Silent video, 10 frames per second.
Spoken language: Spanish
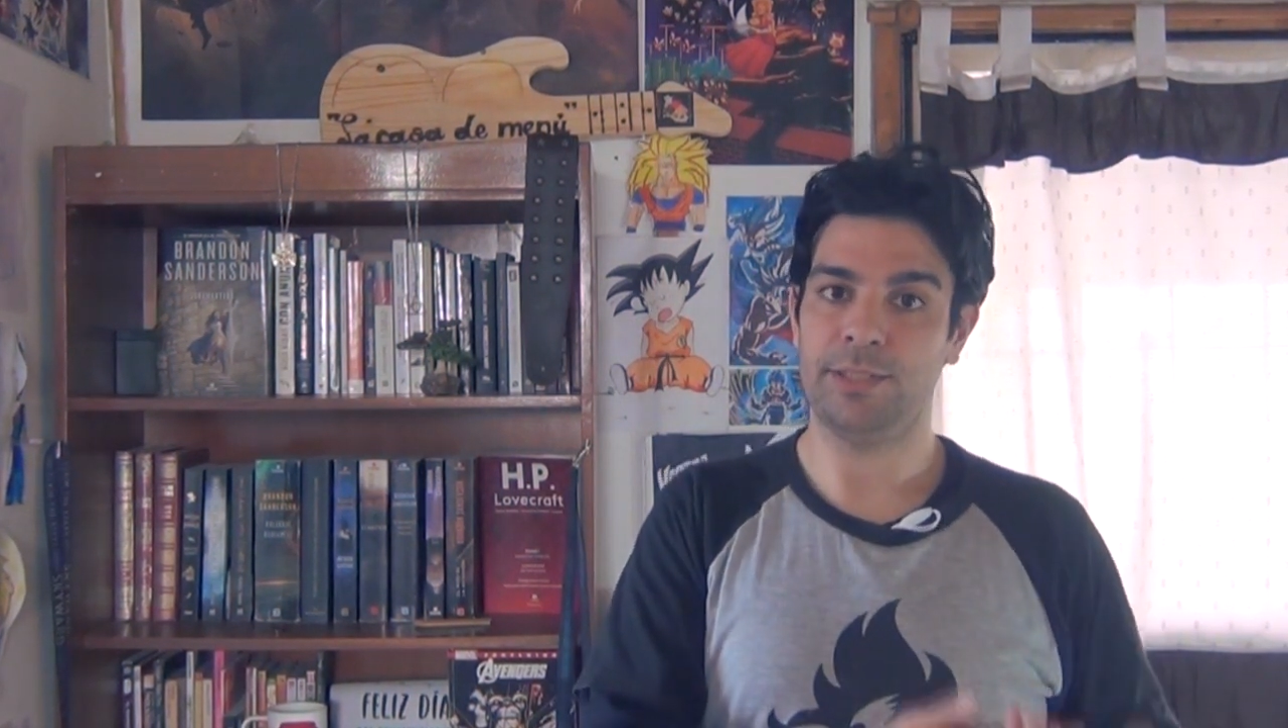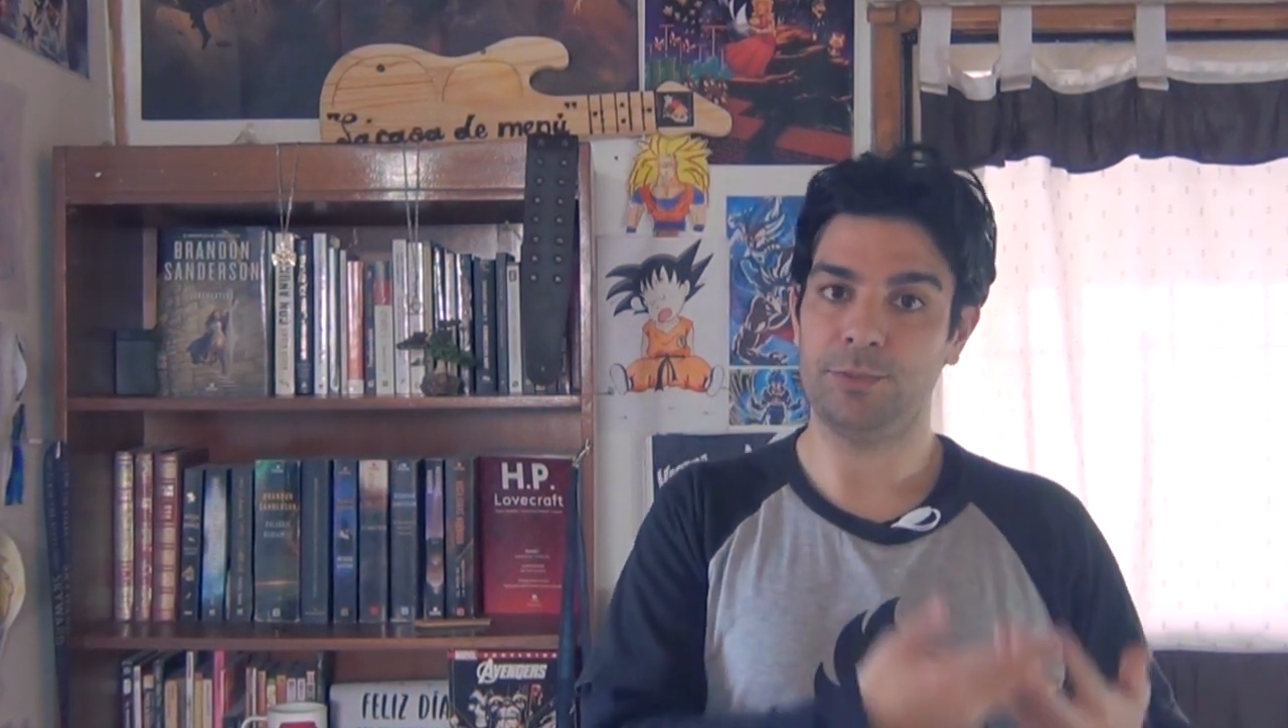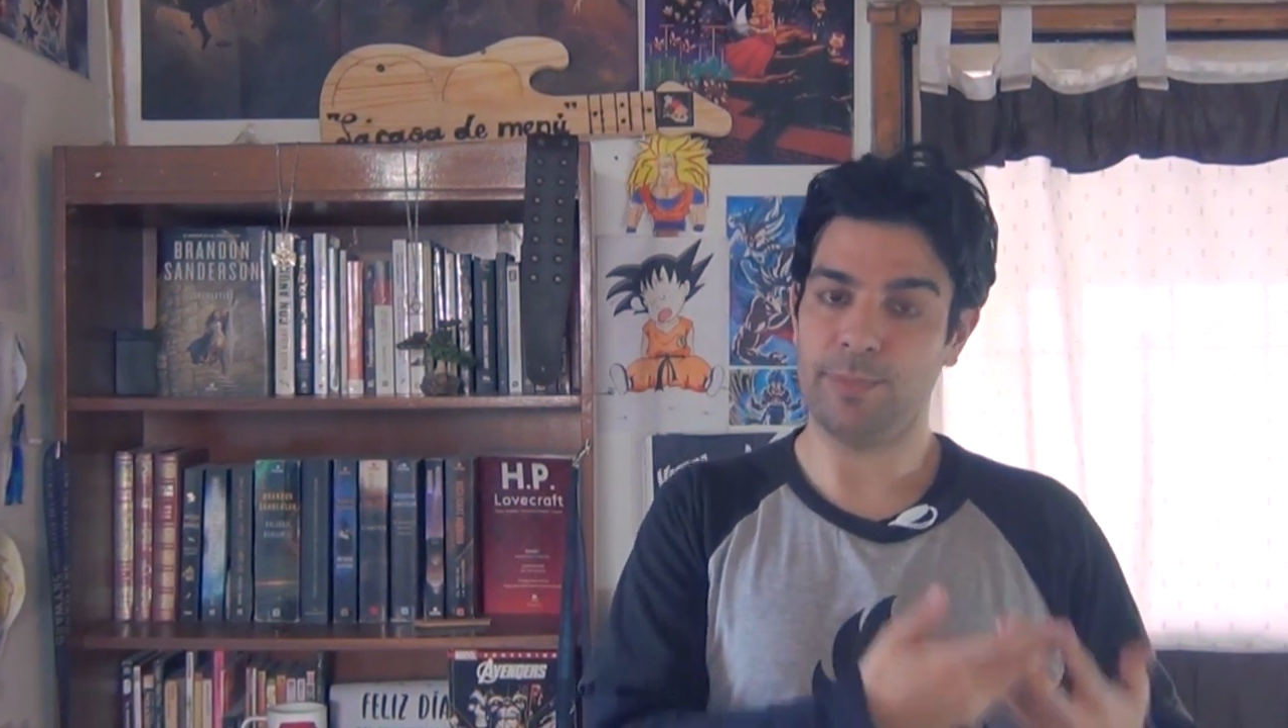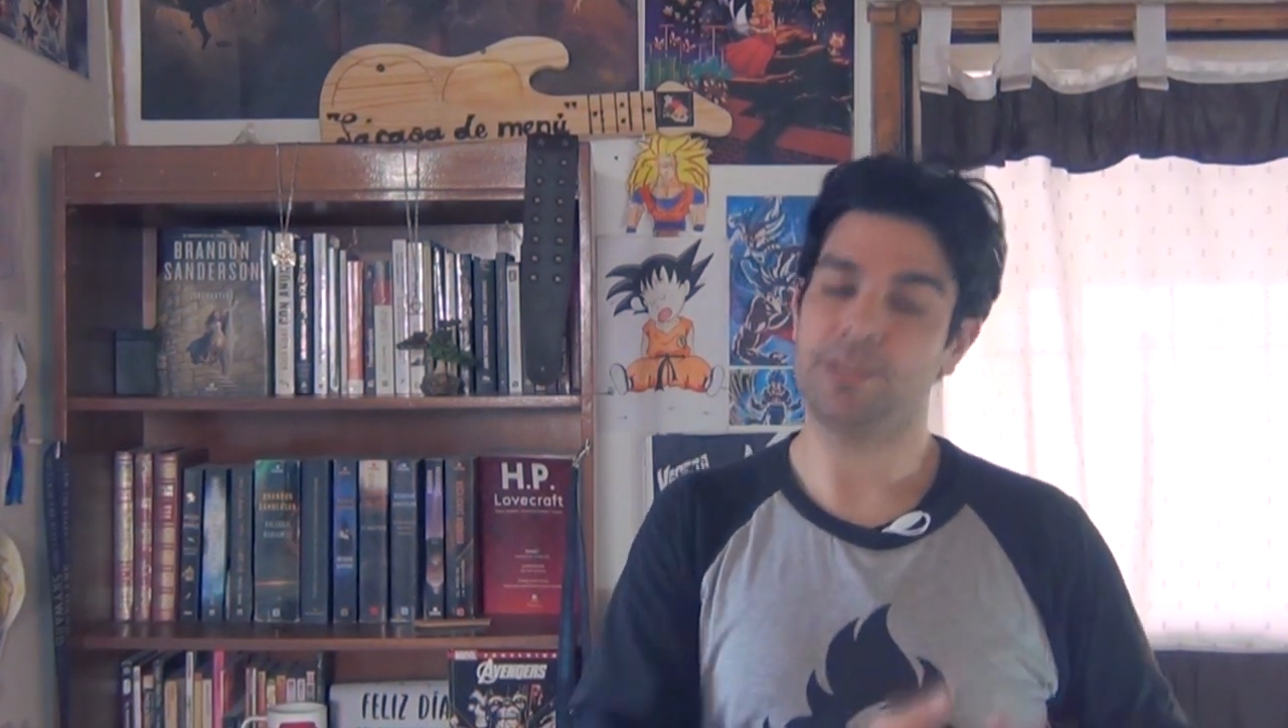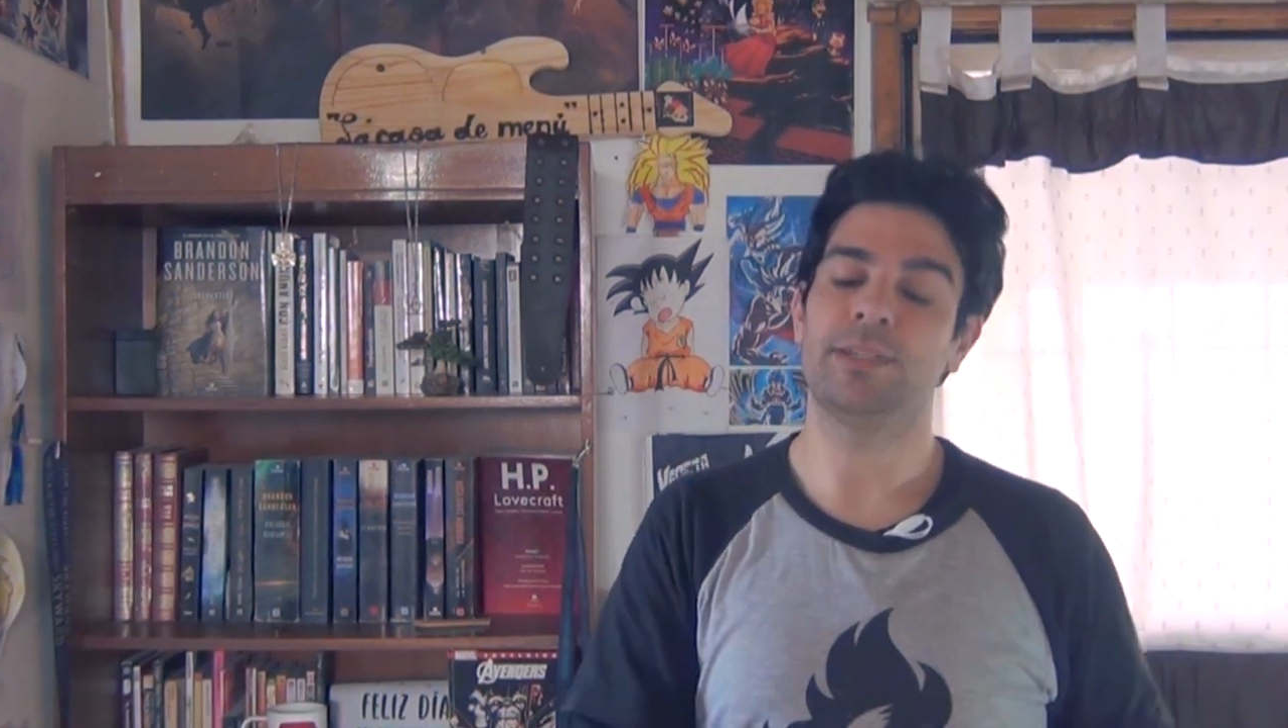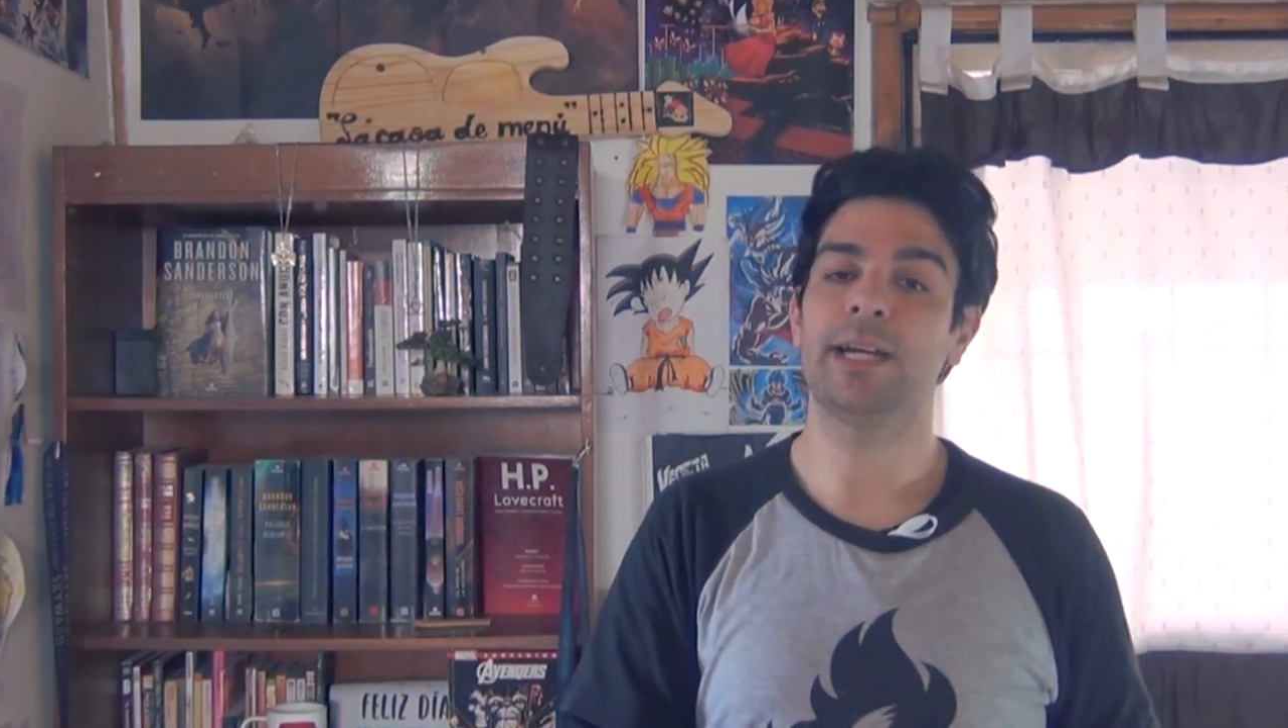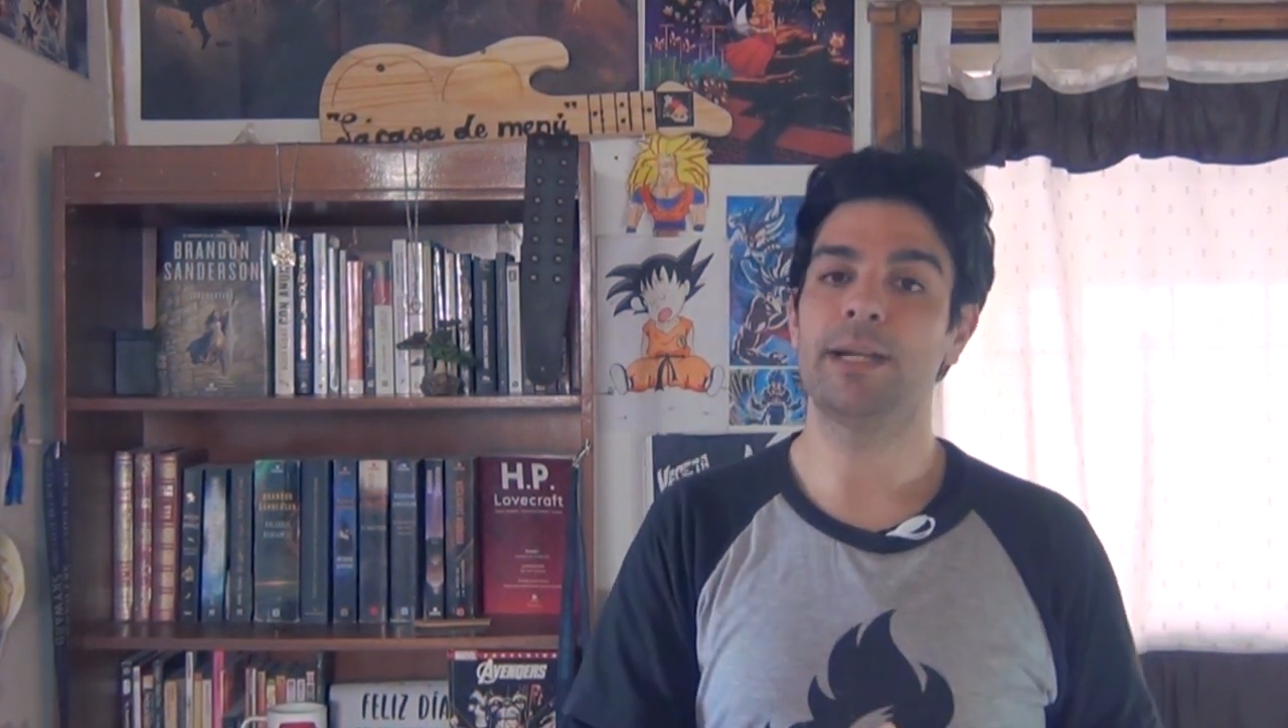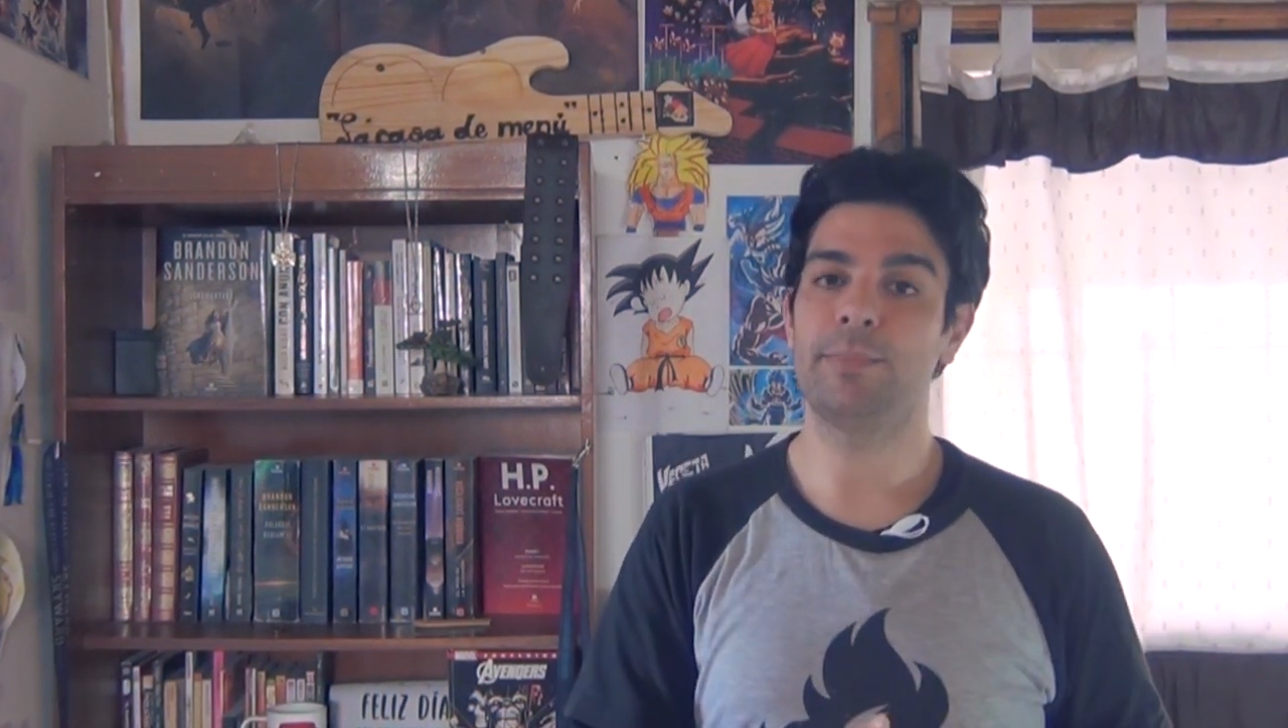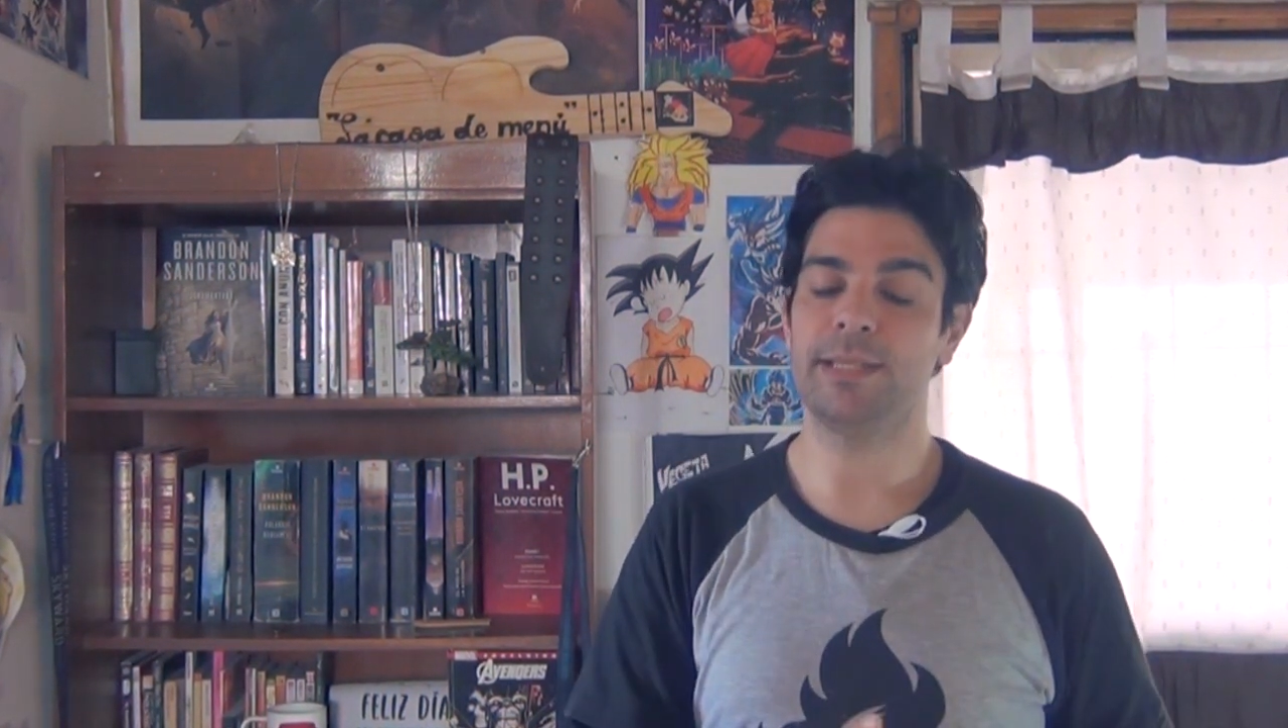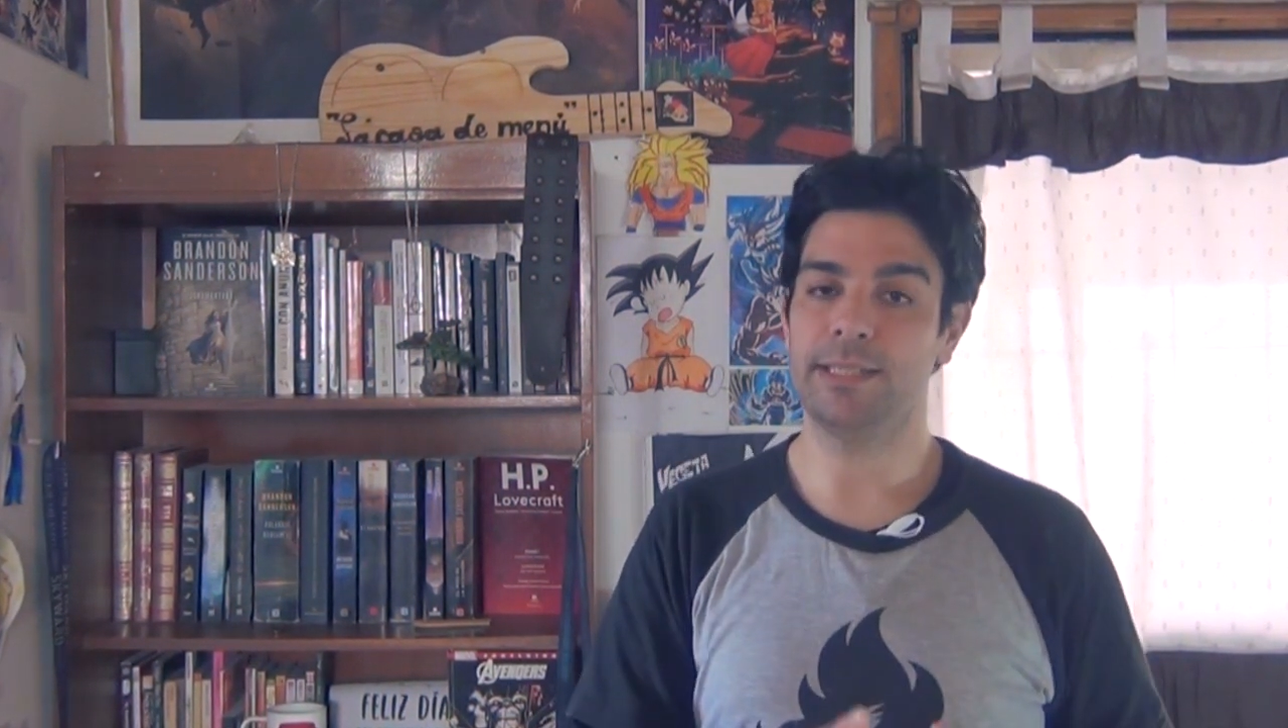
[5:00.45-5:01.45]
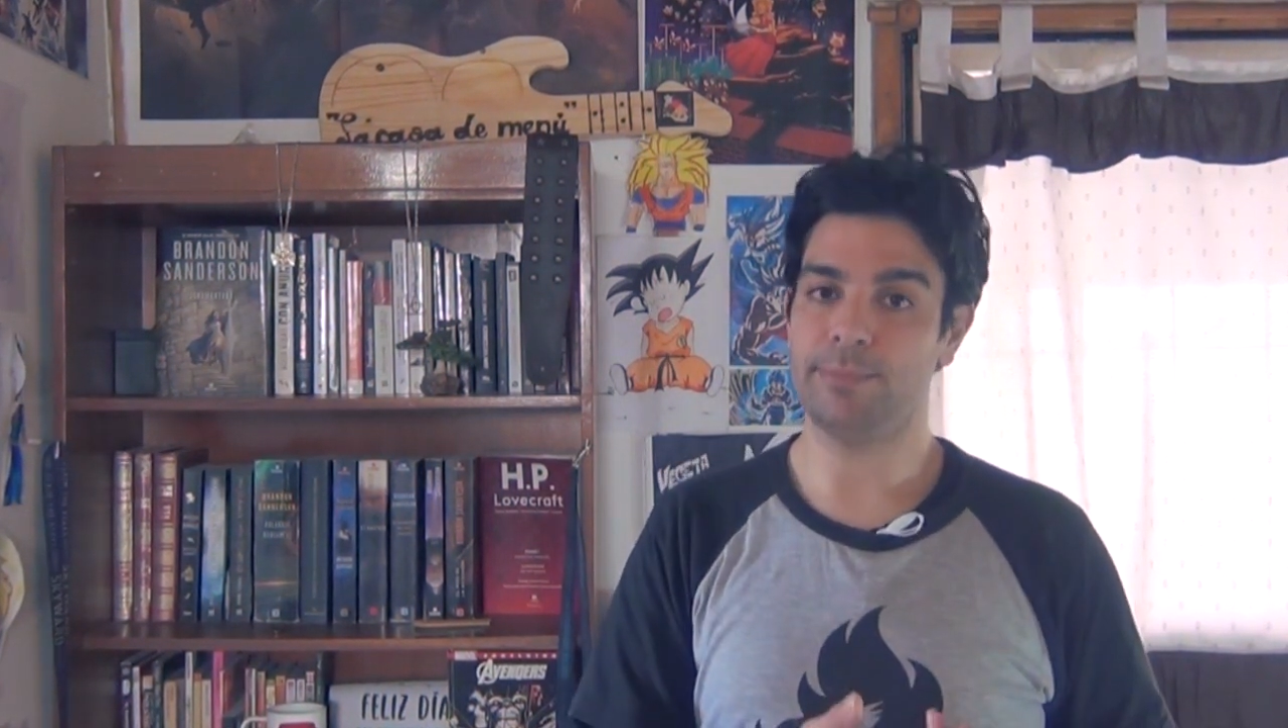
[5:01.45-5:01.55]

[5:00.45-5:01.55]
de sus personajes